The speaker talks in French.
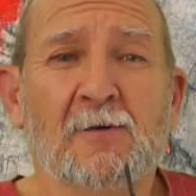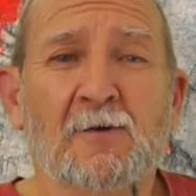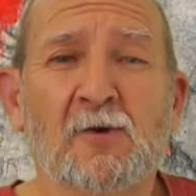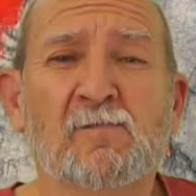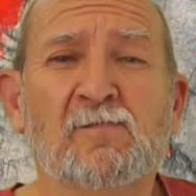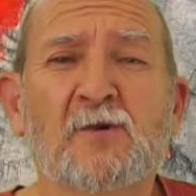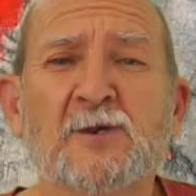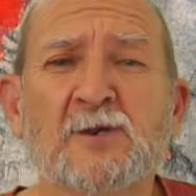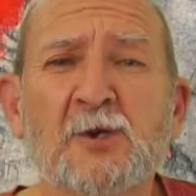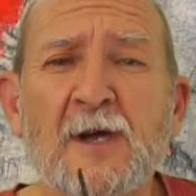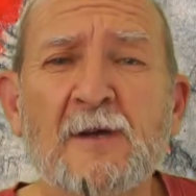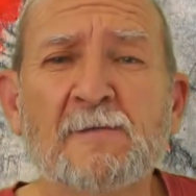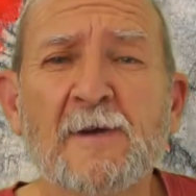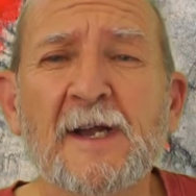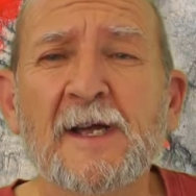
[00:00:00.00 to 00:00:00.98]
ne peut se
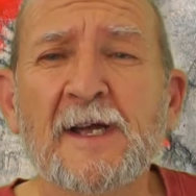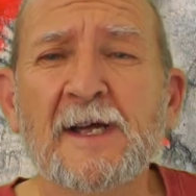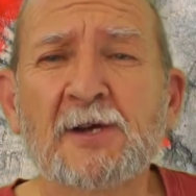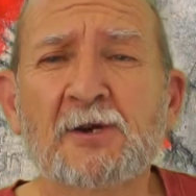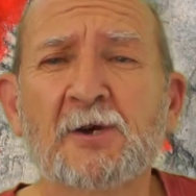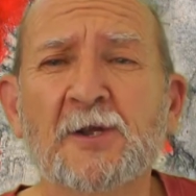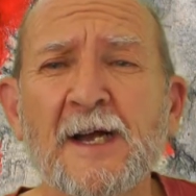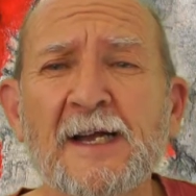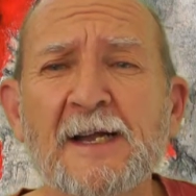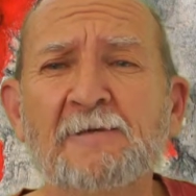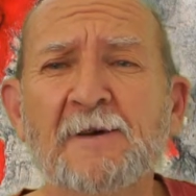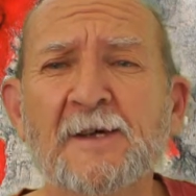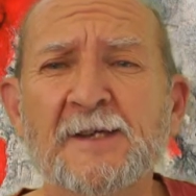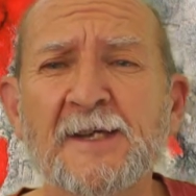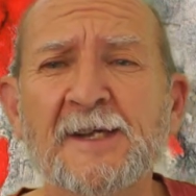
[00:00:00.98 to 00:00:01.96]
révéler que dans la
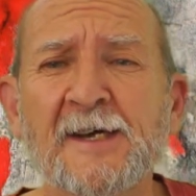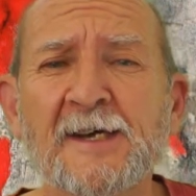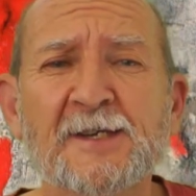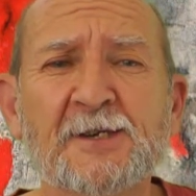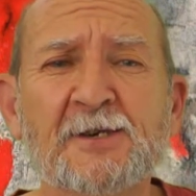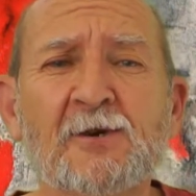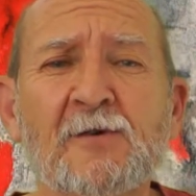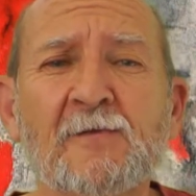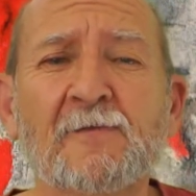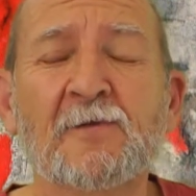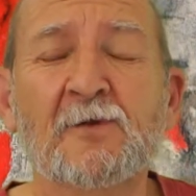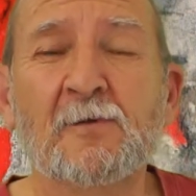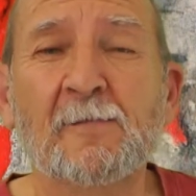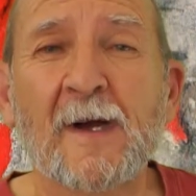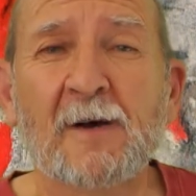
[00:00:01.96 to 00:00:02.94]
fascination
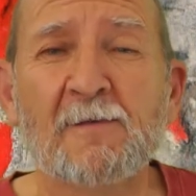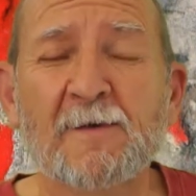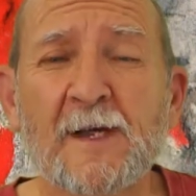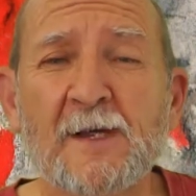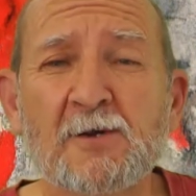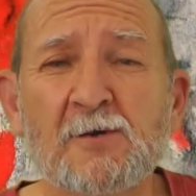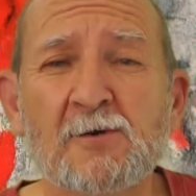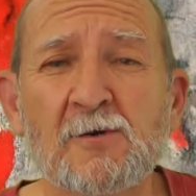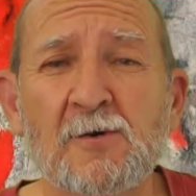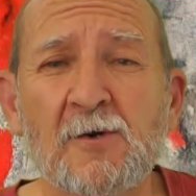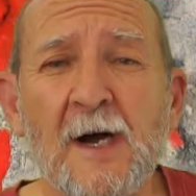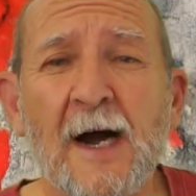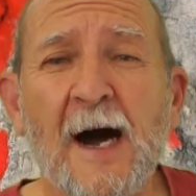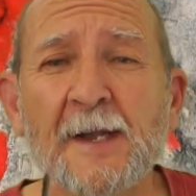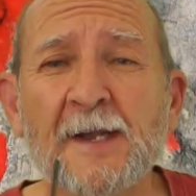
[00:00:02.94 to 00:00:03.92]
du merveilleux
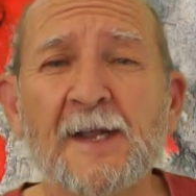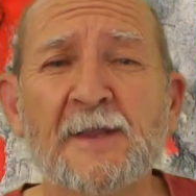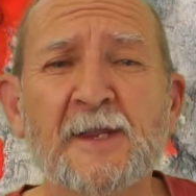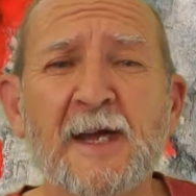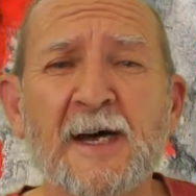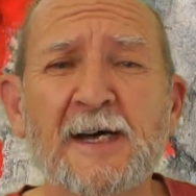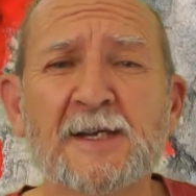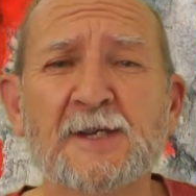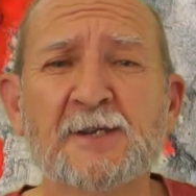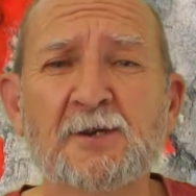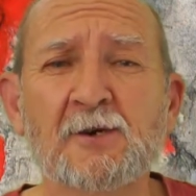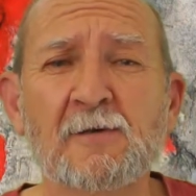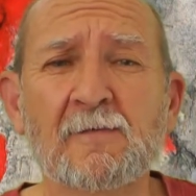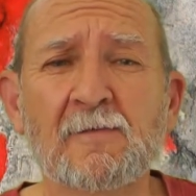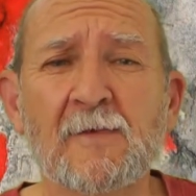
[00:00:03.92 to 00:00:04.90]
en
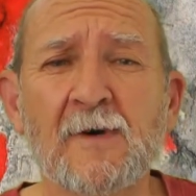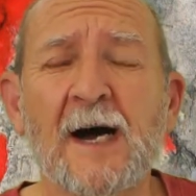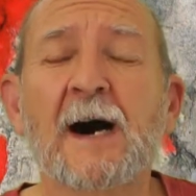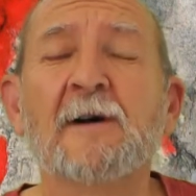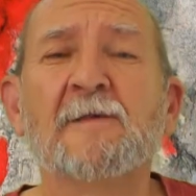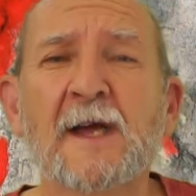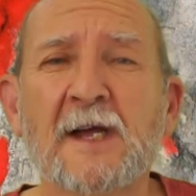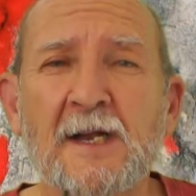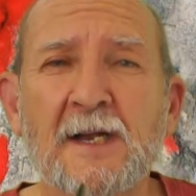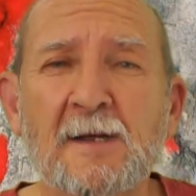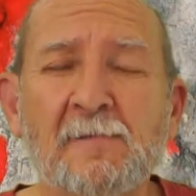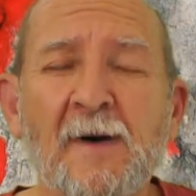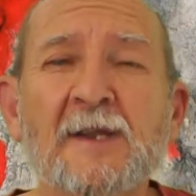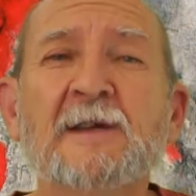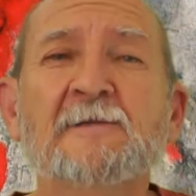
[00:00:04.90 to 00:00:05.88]
interaction avec
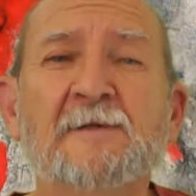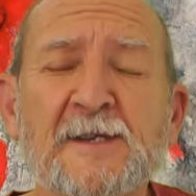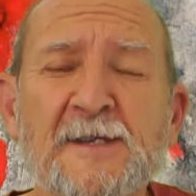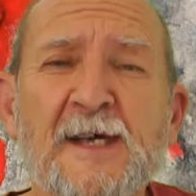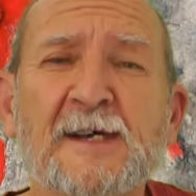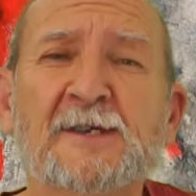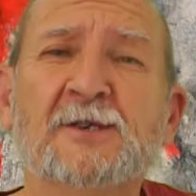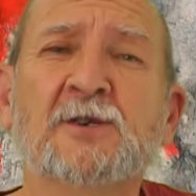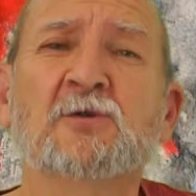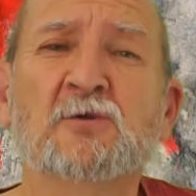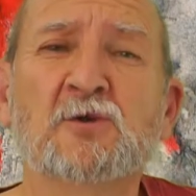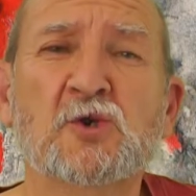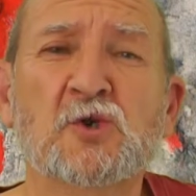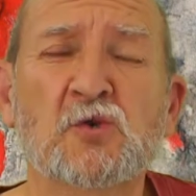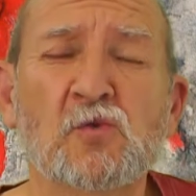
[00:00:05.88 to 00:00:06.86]
les magnificences
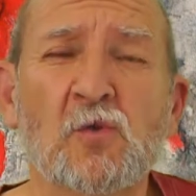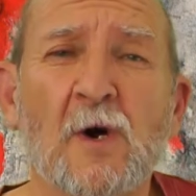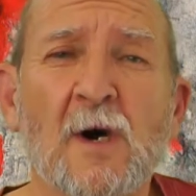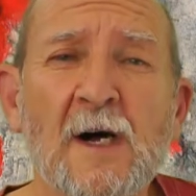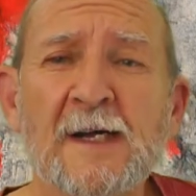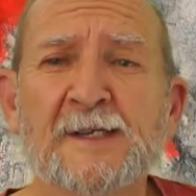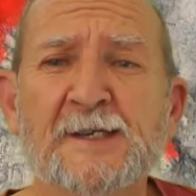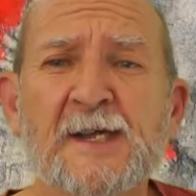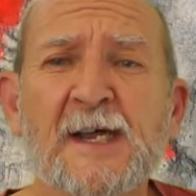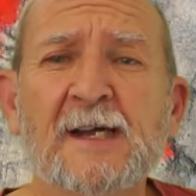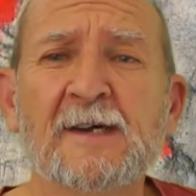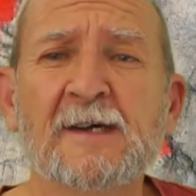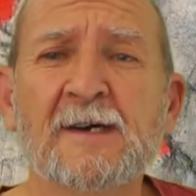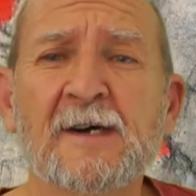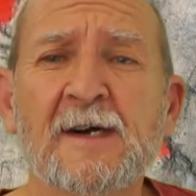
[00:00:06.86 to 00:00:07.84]
du jour,
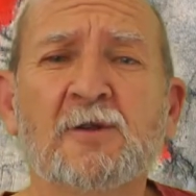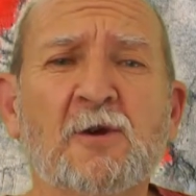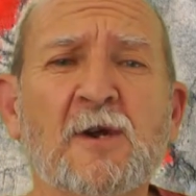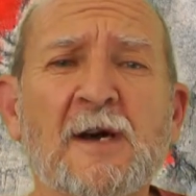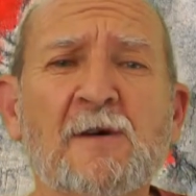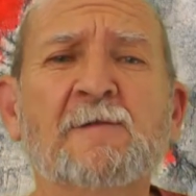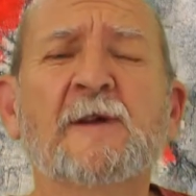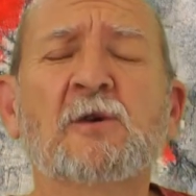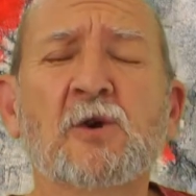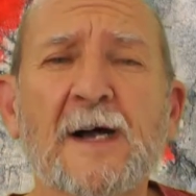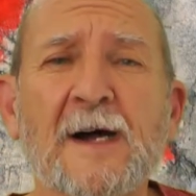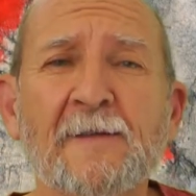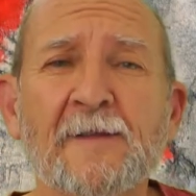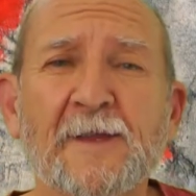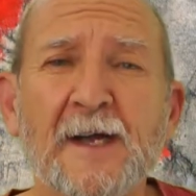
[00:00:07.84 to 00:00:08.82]
celle de la vie au
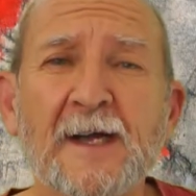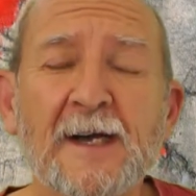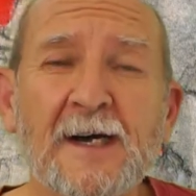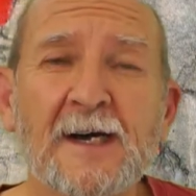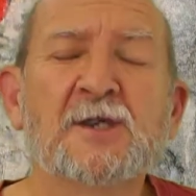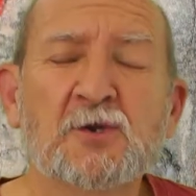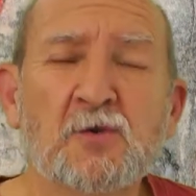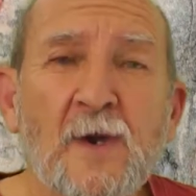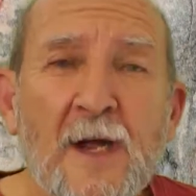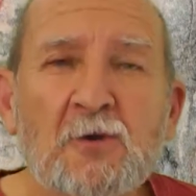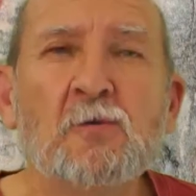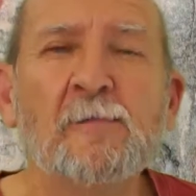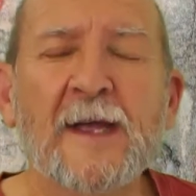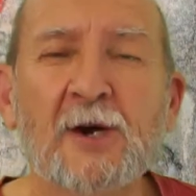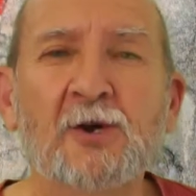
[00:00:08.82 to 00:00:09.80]
grand air sous la
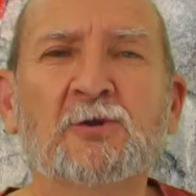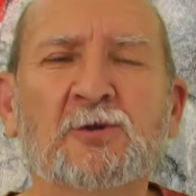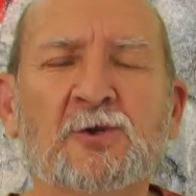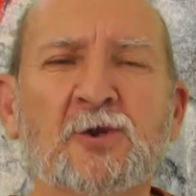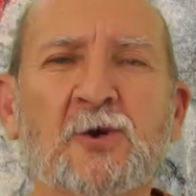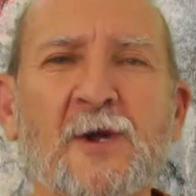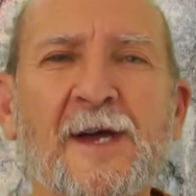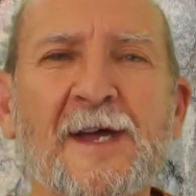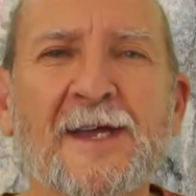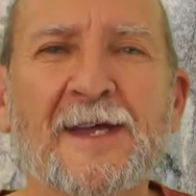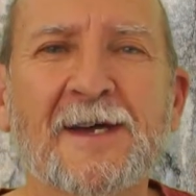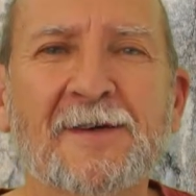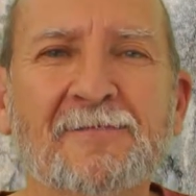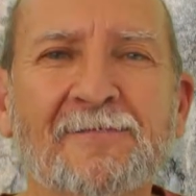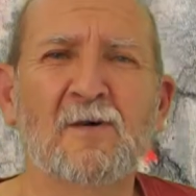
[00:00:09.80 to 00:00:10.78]
lumière du soleil
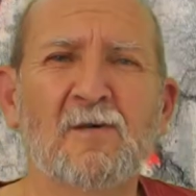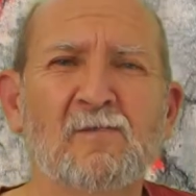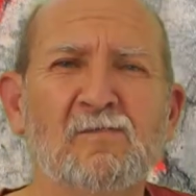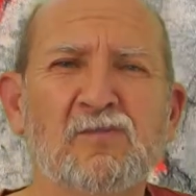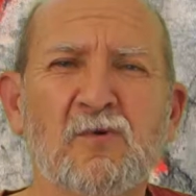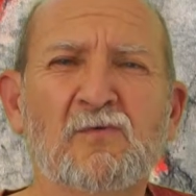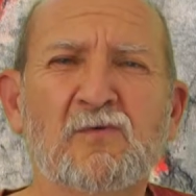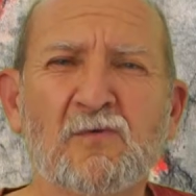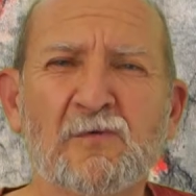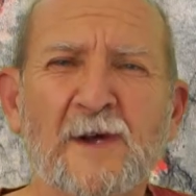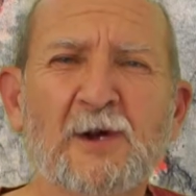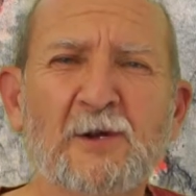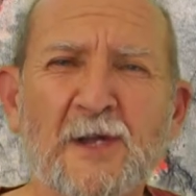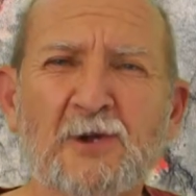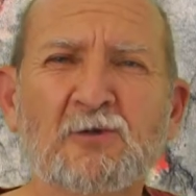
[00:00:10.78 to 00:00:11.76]
pour vous
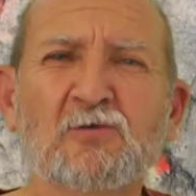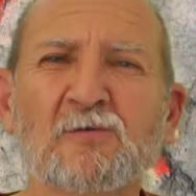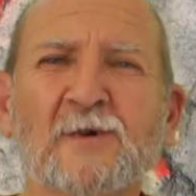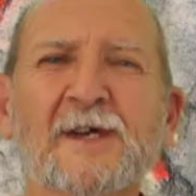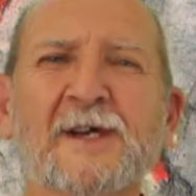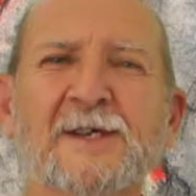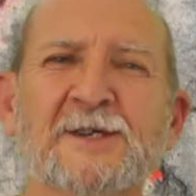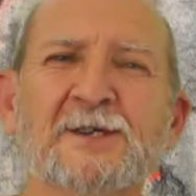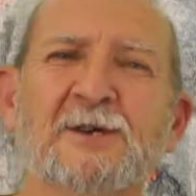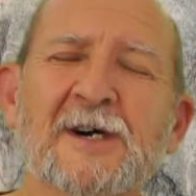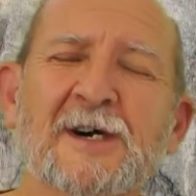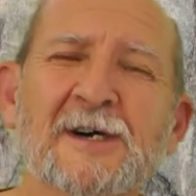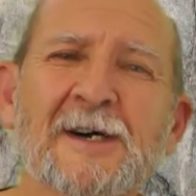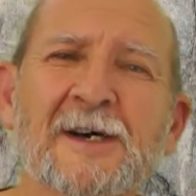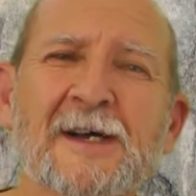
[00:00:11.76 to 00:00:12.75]
faire découvrir
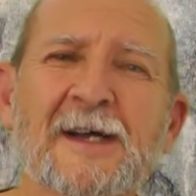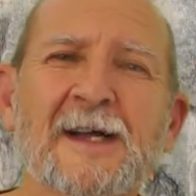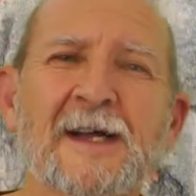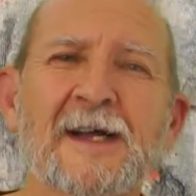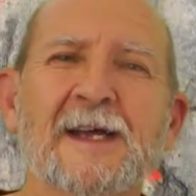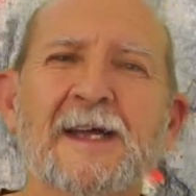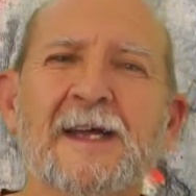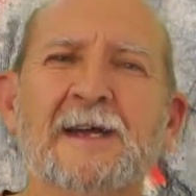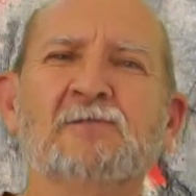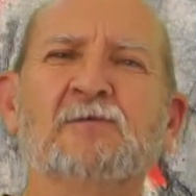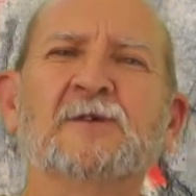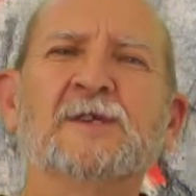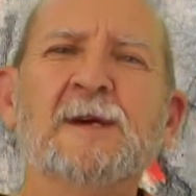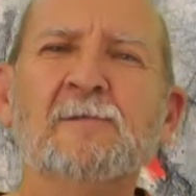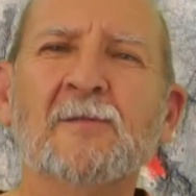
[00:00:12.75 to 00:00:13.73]
cela et
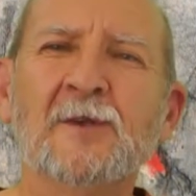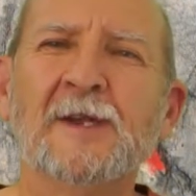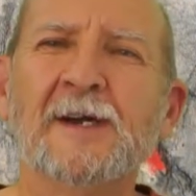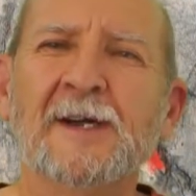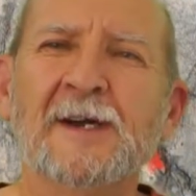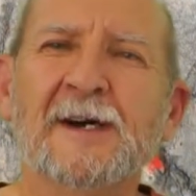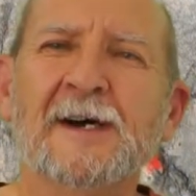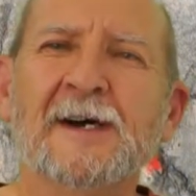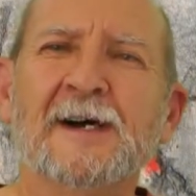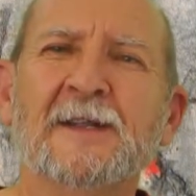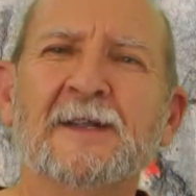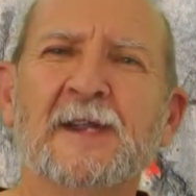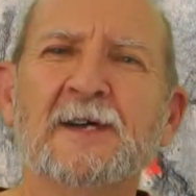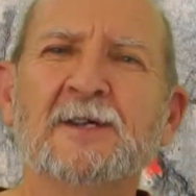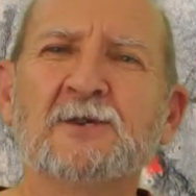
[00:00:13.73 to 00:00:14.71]
vous amener
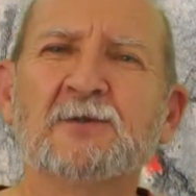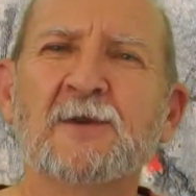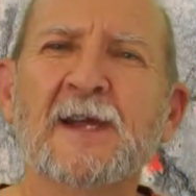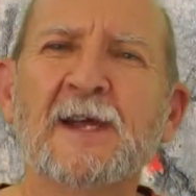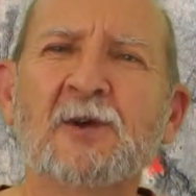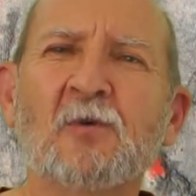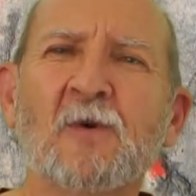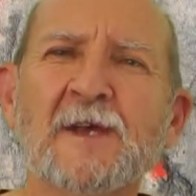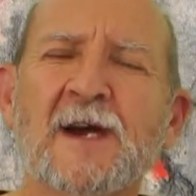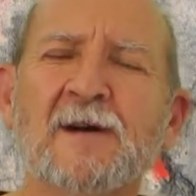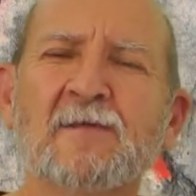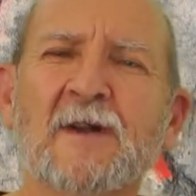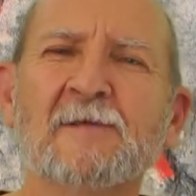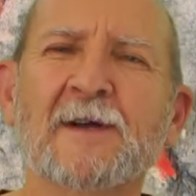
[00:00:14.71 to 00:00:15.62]
dans une incroyable